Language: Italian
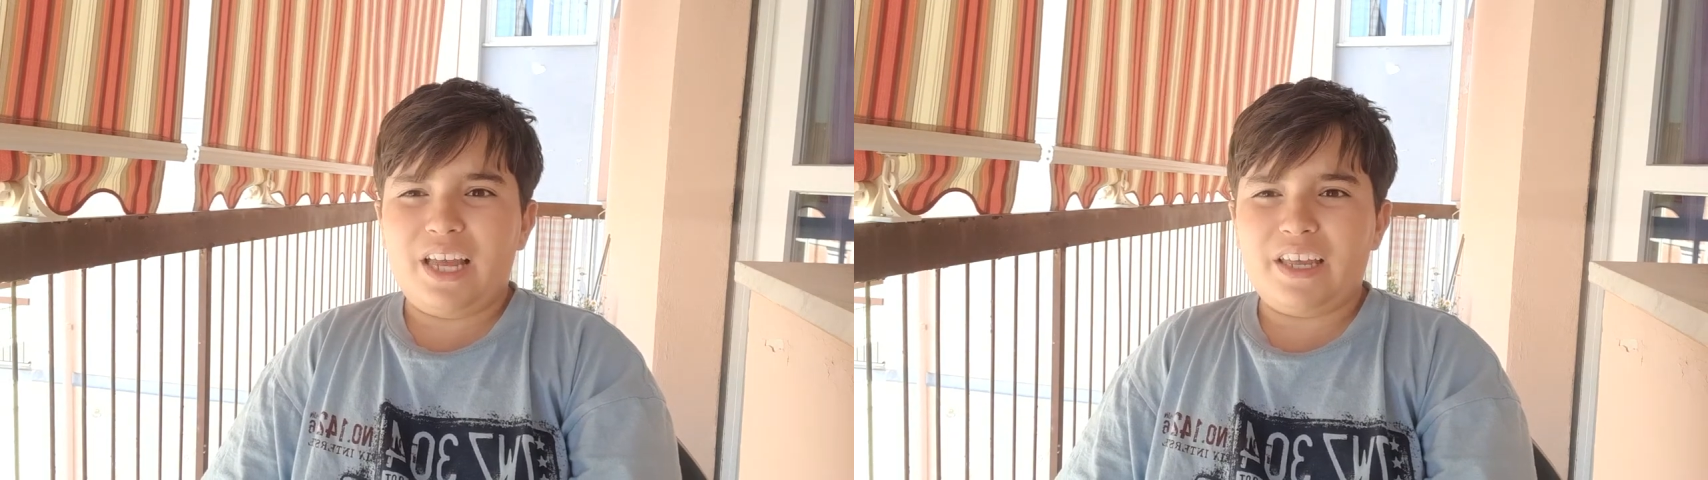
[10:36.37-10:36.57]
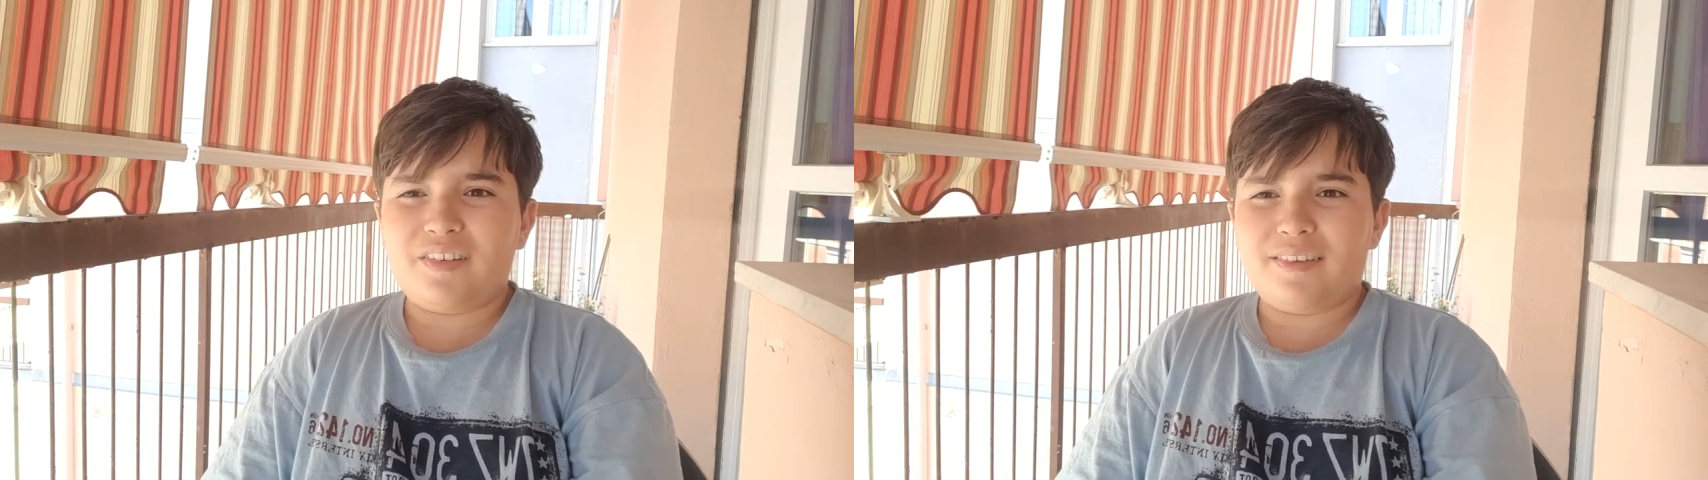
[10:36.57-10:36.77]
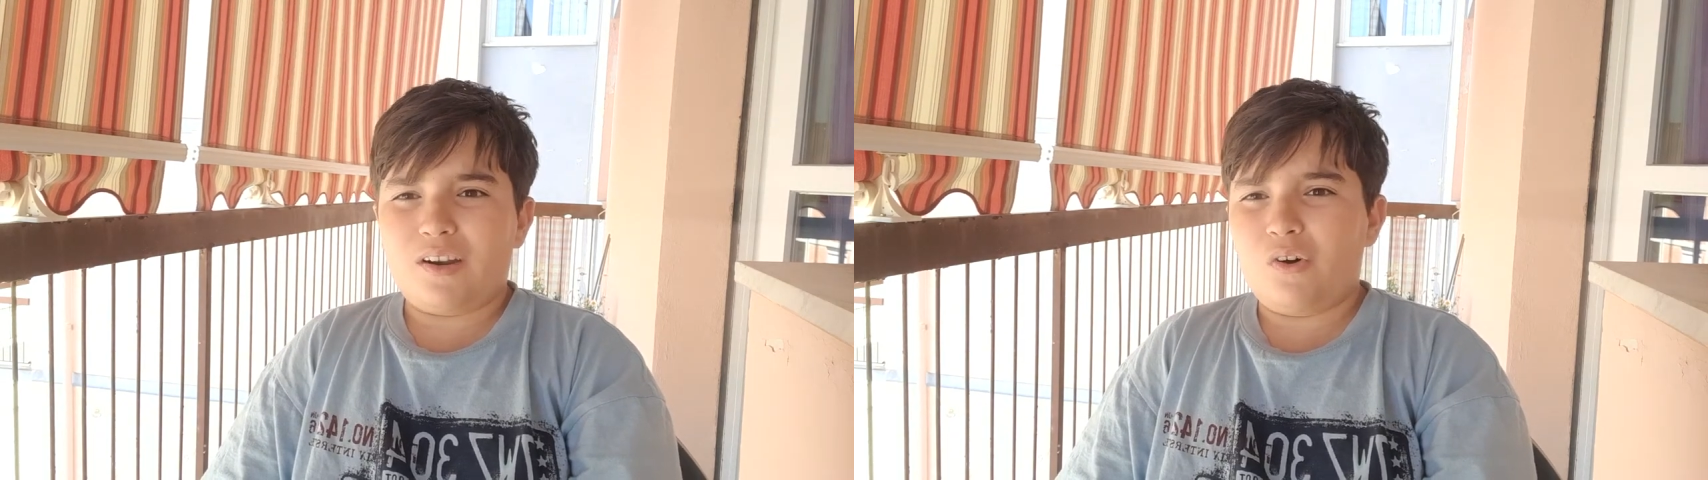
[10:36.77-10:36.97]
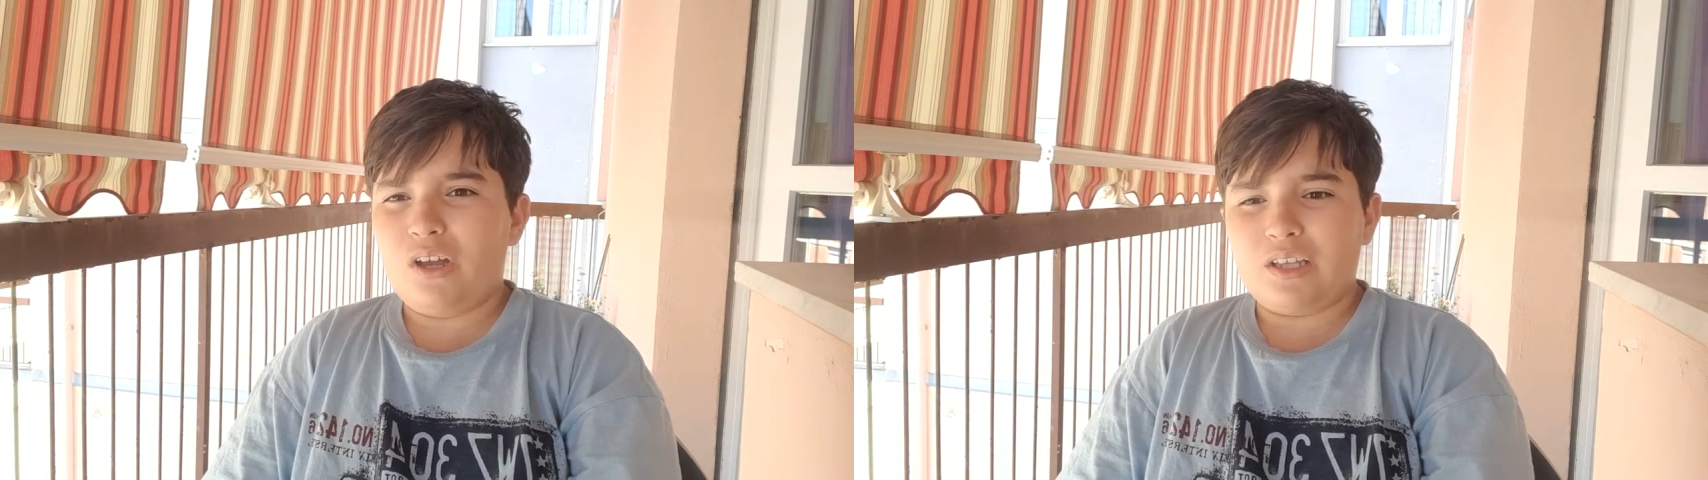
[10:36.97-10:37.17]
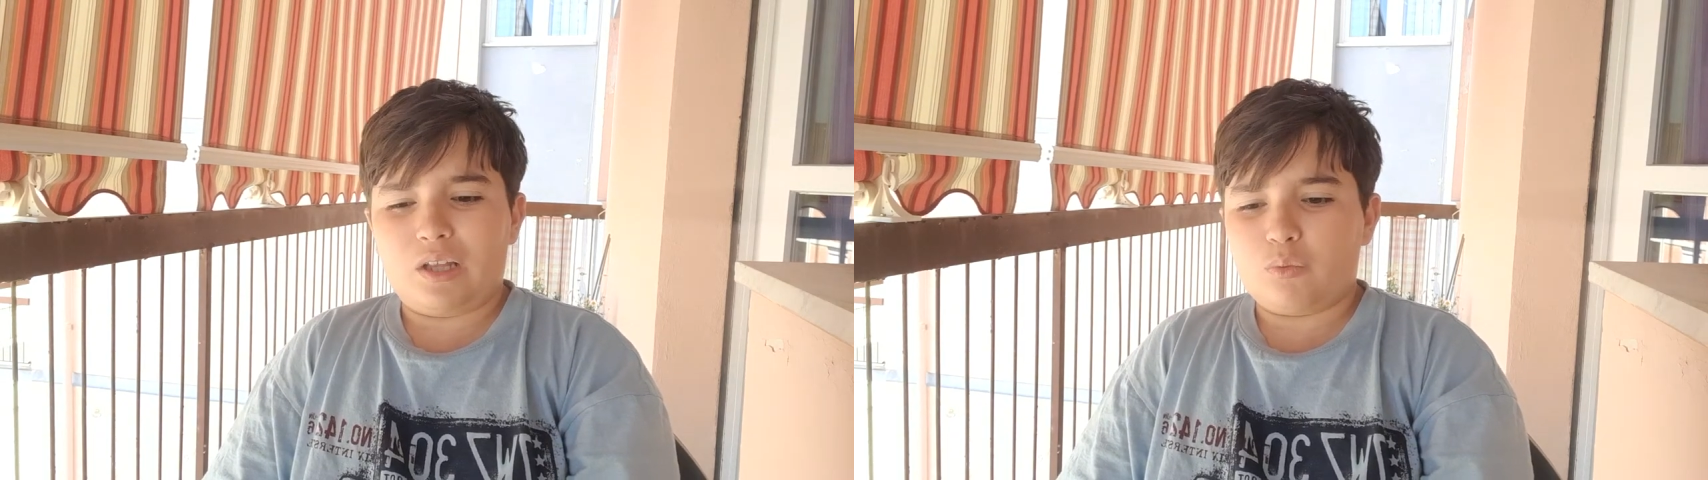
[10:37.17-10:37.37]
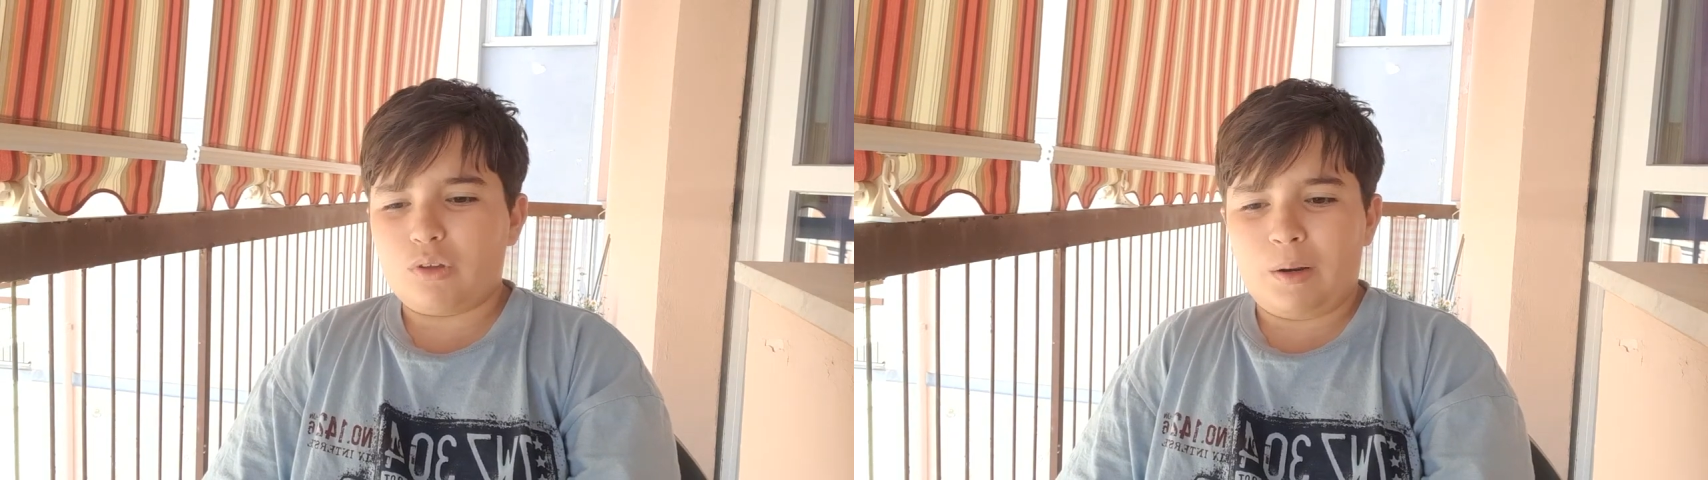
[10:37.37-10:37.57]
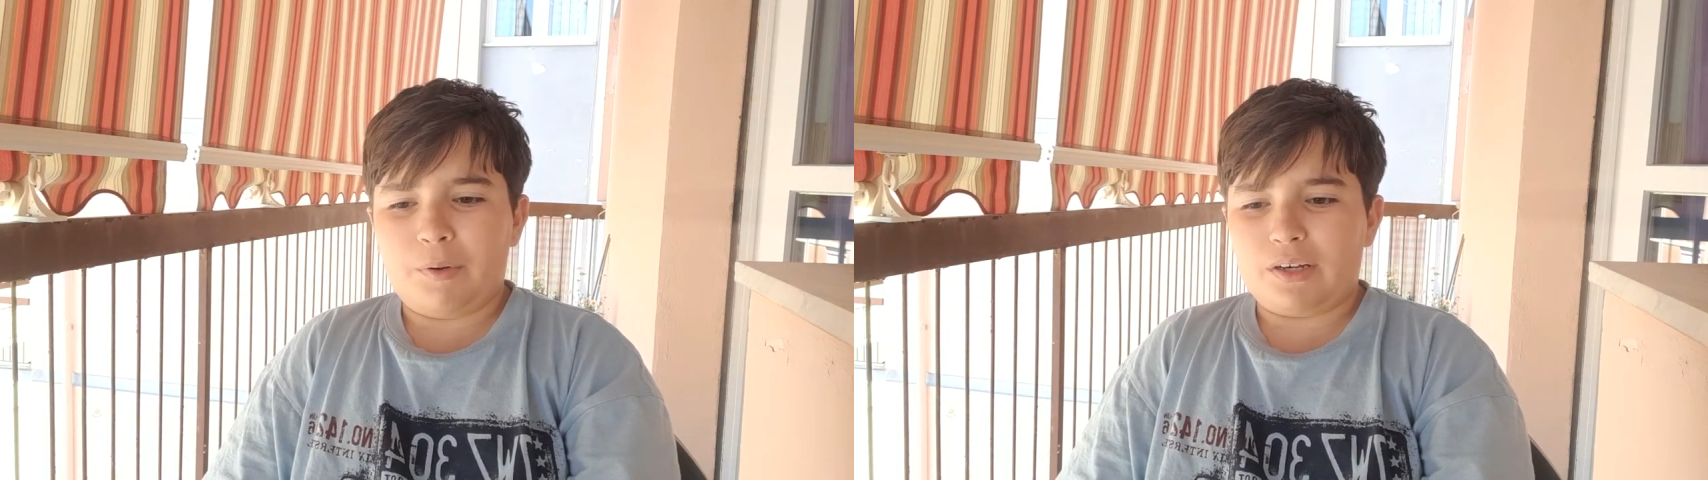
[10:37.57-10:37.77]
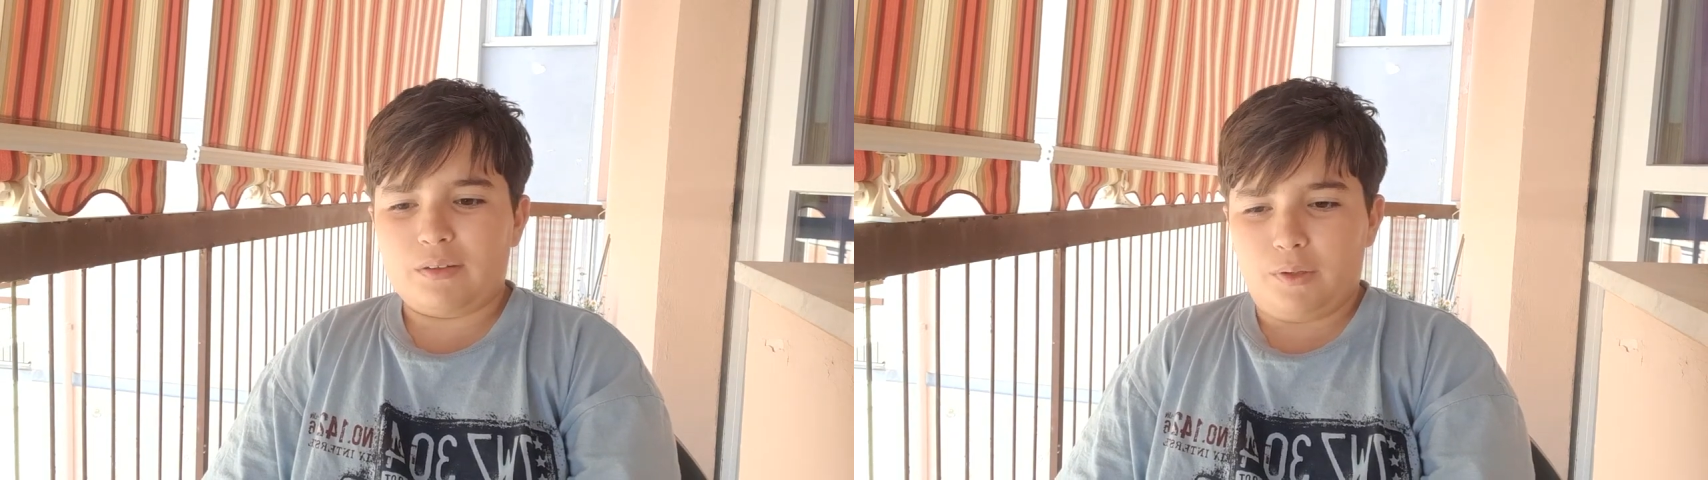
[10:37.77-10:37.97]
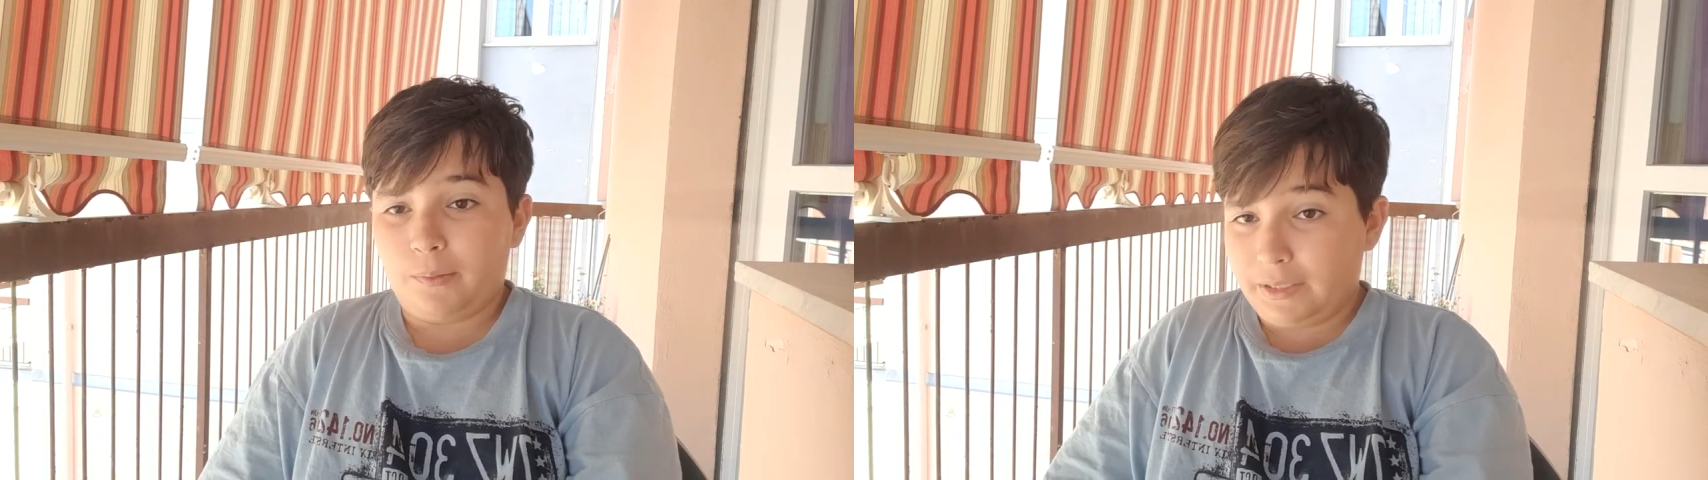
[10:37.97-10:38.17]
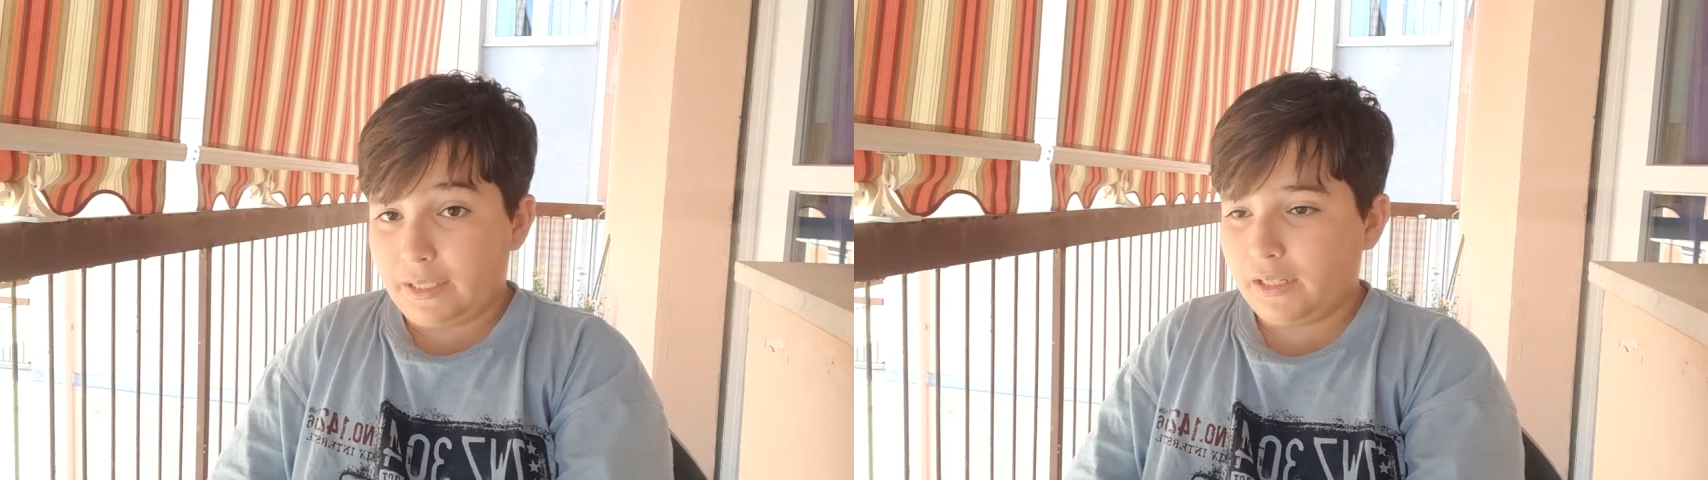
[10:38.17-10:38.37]
estero e da tutte le parti
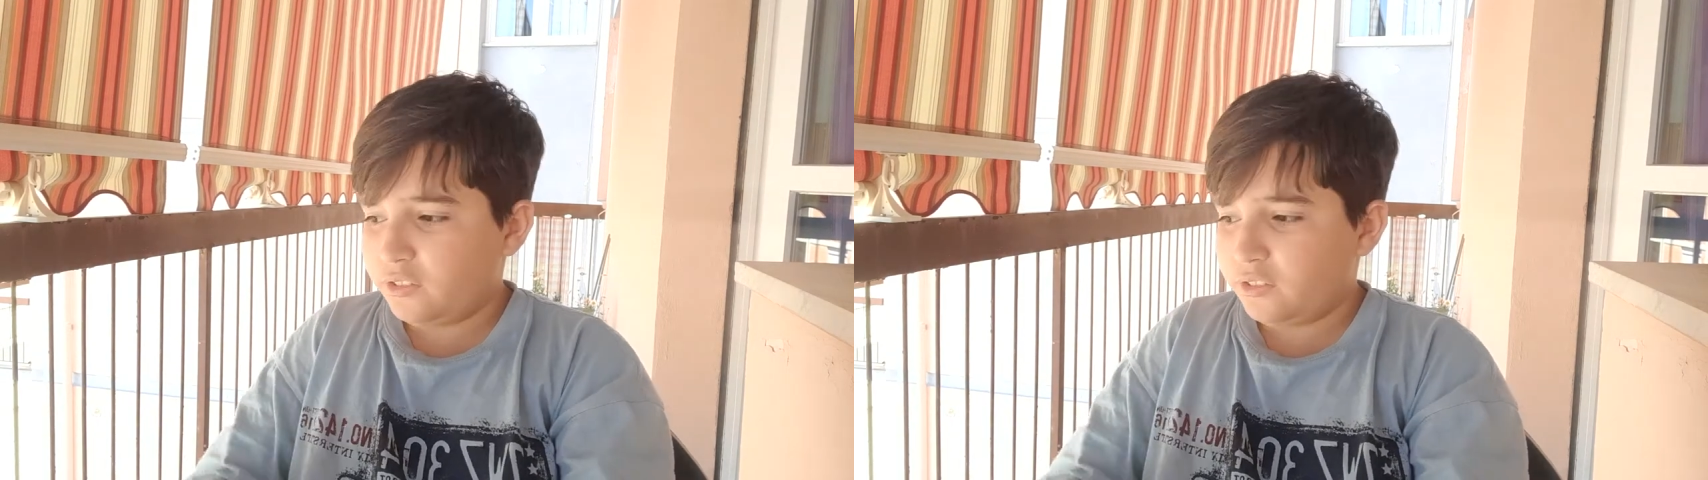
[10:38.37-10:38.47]
veramente